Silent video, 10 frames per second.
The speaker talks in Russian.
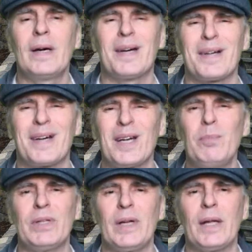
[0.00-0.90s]
Кры-кры
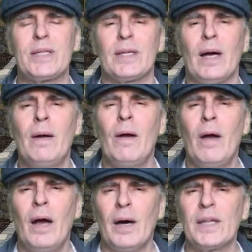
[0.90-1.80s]
пытается
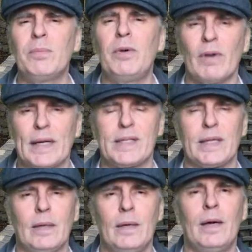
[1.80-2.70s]
отбиваться.